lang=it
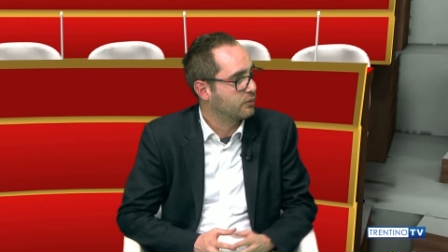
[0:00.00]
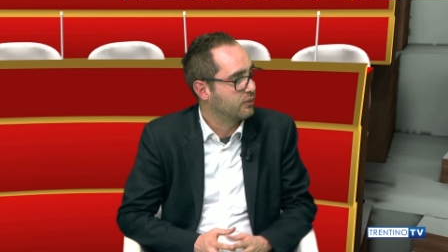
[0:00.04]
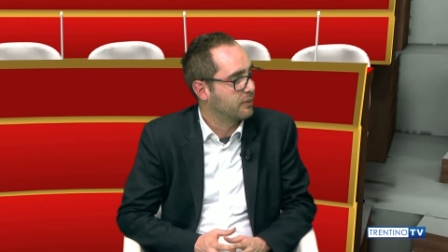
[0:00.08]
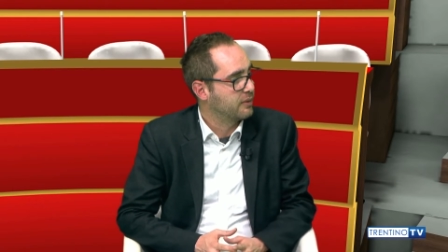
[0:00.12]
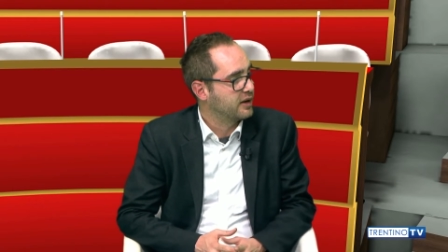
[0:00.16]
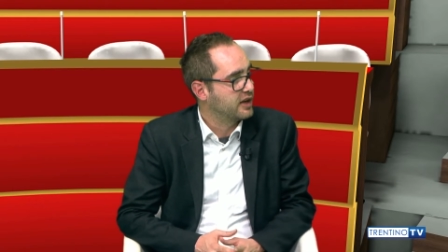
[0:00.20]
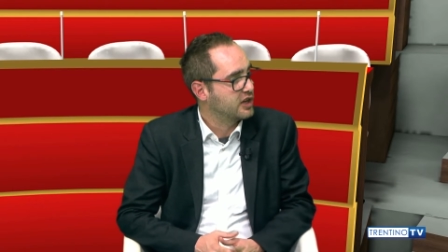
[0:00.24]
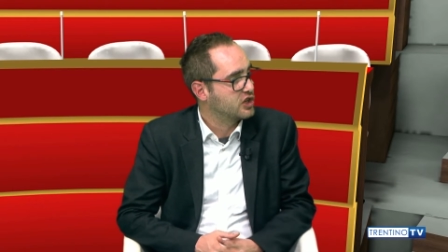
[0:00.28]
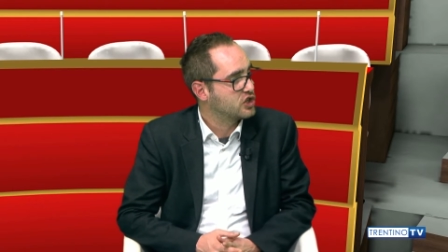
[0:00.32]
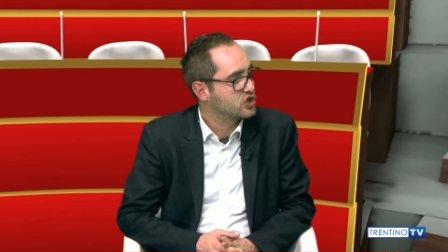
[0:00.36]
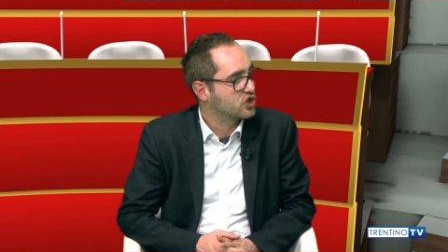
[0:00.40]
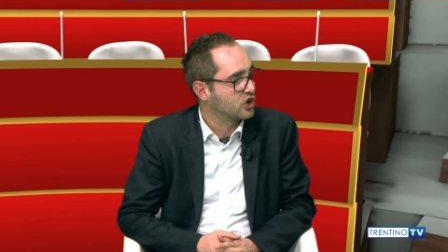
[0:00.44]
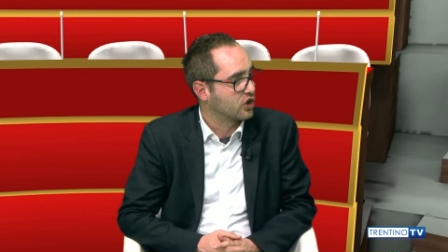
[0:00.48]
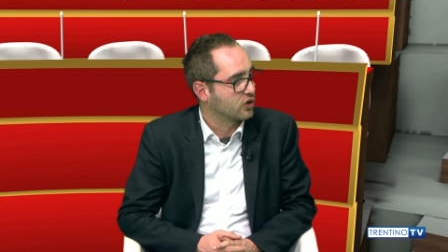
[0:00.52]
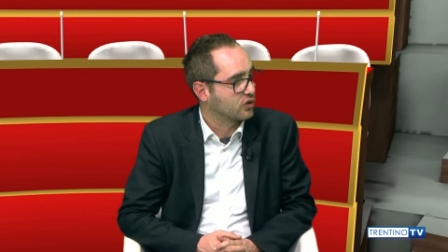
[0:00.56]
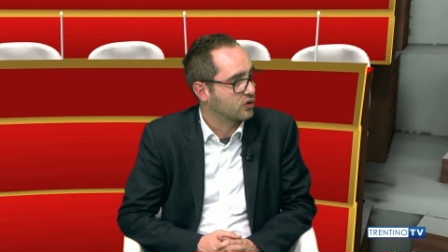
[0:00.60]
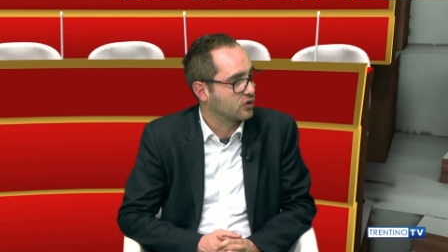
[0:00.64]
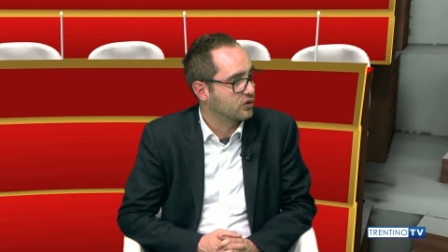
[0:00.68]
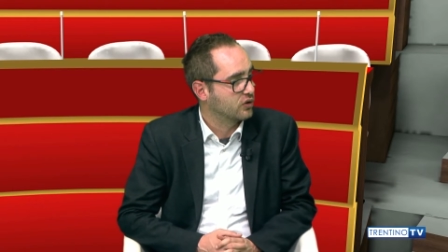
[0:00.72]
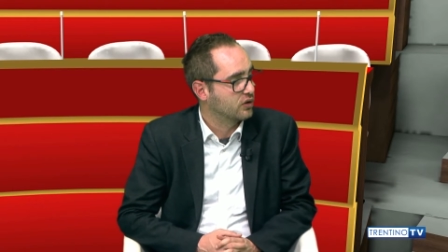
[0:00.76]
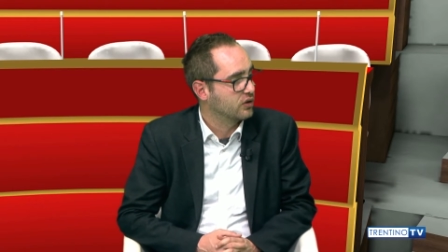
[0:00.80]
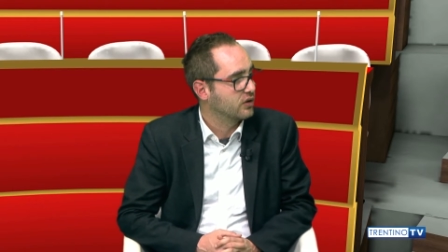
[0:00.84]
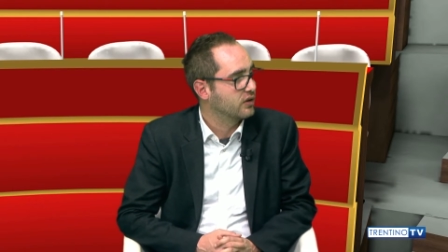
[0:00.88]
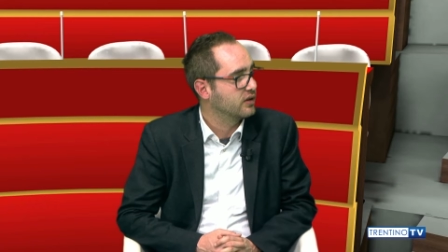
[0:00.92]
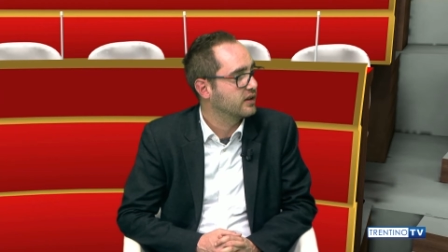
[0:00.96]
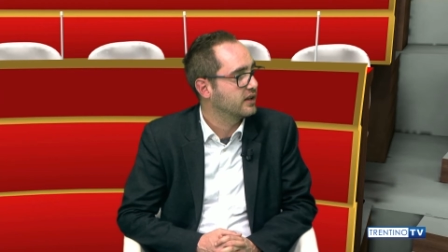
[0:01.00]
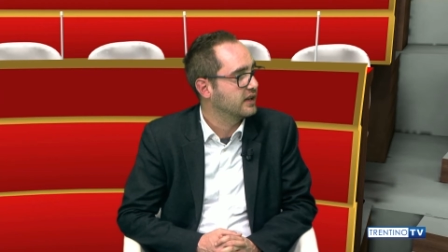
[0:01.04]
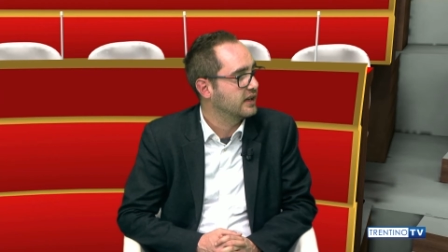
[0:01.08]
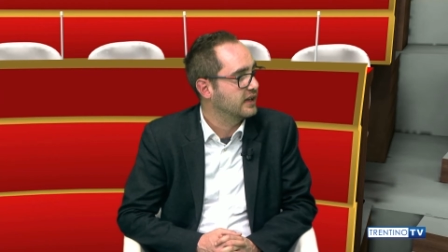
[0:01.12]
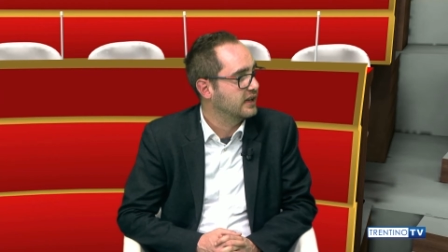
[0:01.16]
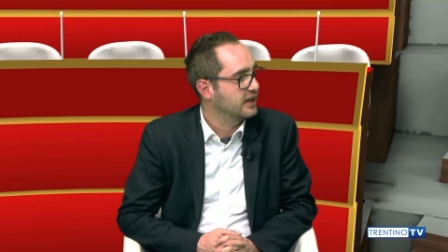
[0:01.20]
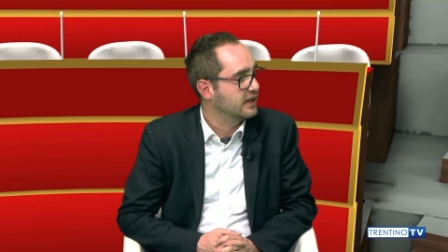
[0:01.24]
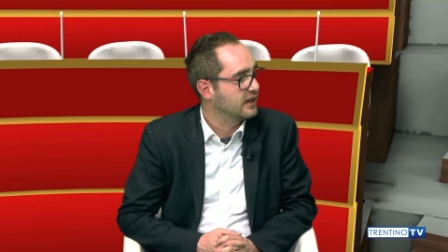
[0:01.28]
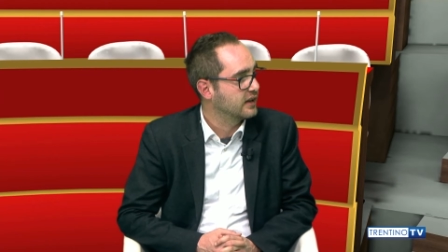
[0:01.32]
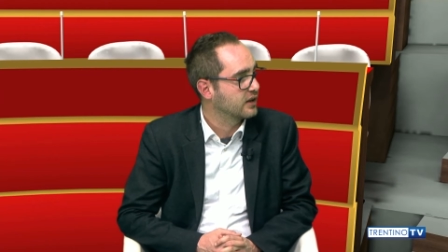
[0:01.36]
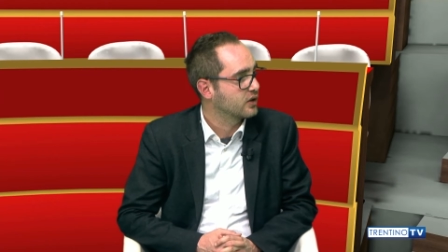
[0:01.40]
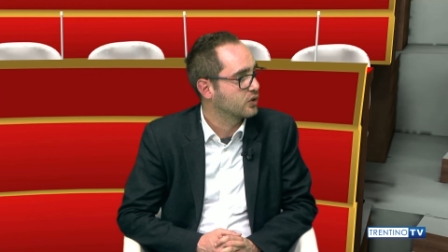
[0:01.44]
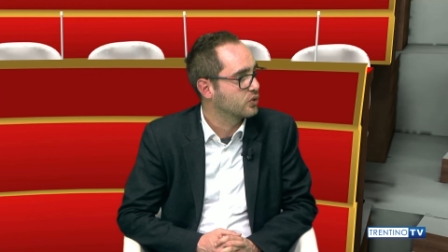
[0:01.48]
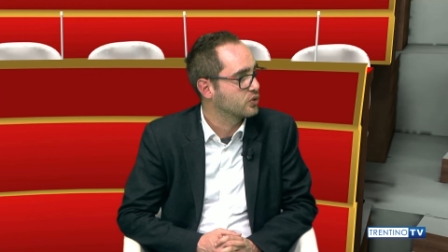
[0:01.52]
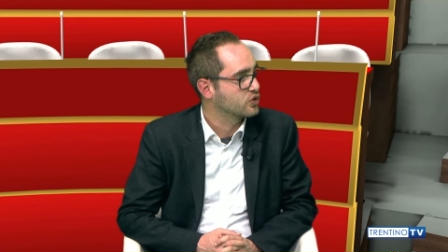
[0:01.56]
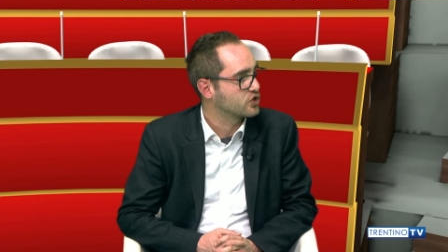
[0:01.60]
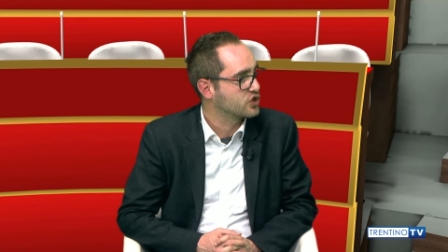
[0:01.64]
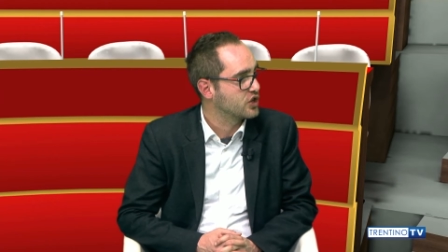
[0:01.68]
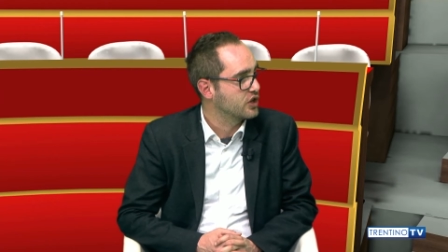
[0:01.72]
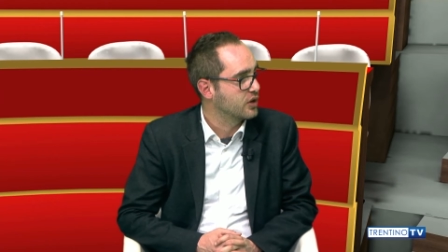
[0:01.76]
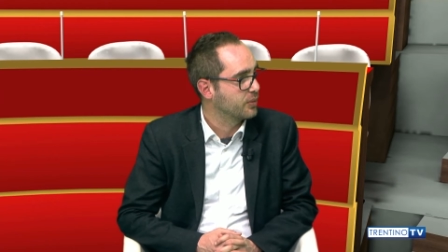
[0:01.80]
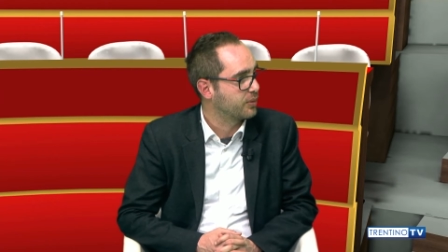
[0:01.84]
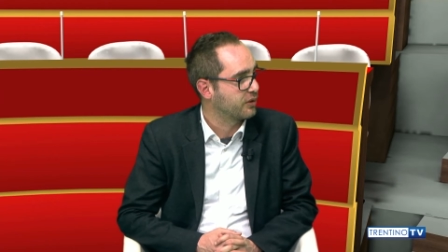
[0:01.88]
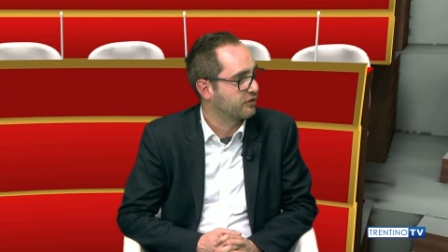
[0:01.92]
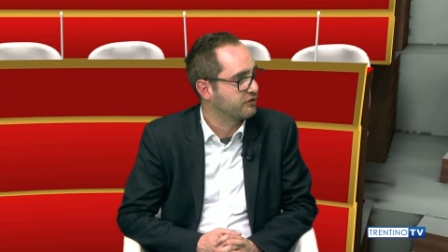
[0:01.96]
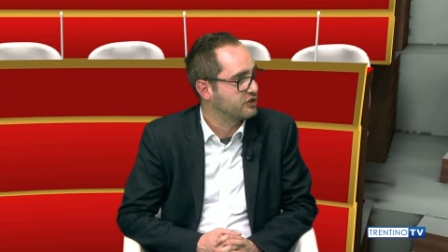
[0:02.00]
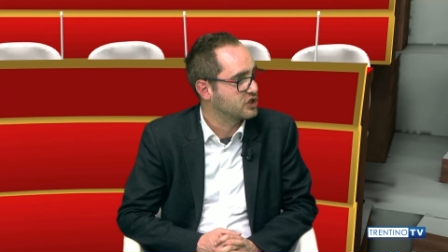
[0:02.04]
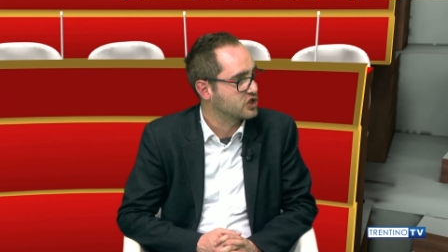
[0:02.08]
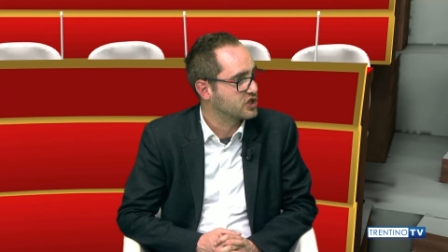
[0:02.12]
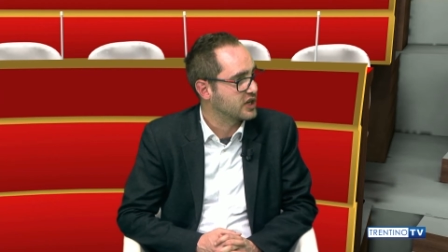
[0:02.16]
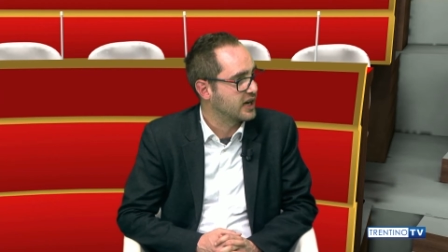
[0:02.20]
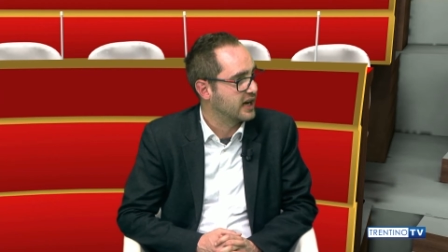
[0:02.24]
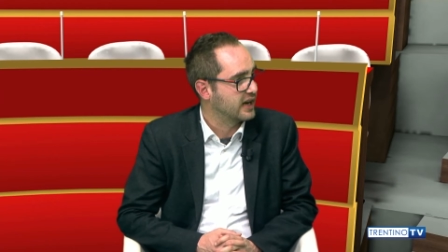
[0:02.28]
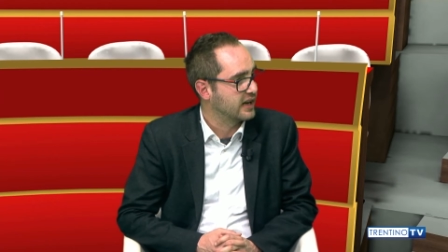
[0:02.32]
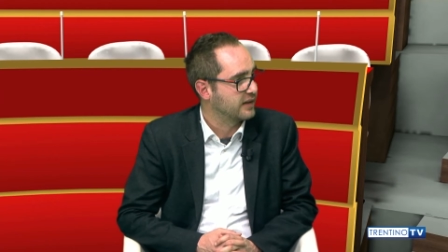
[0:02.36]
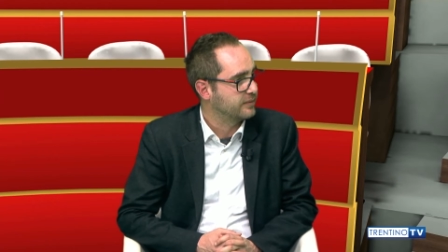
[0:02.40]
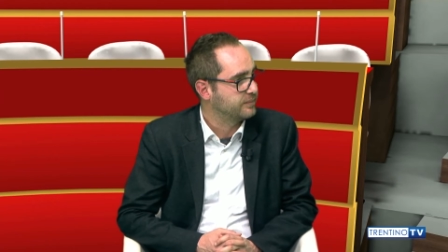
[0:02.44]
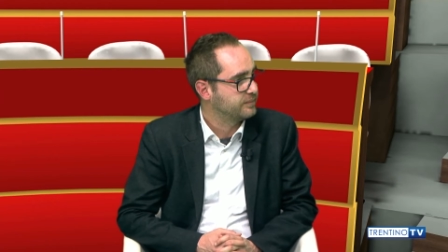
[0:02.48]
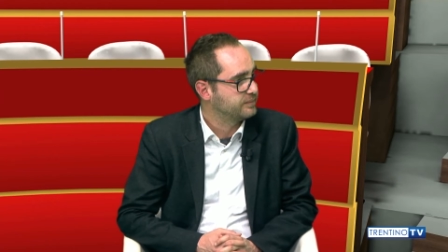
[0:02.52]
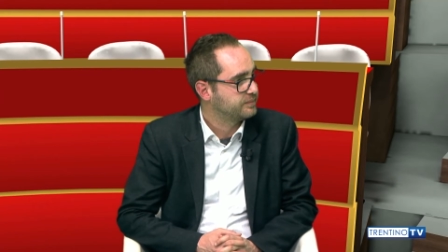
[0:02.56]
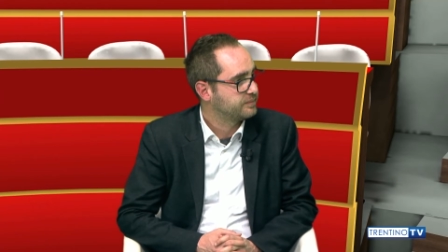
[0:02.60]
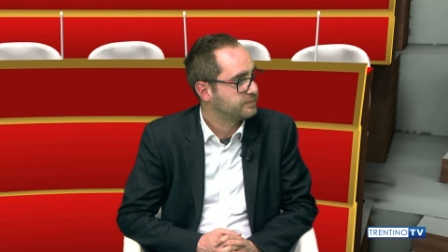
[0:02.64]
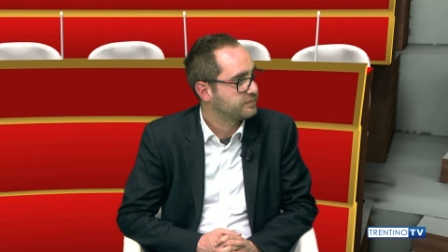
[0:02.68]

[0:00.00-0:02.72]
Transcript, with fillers: 2018 in consiglio provinciale.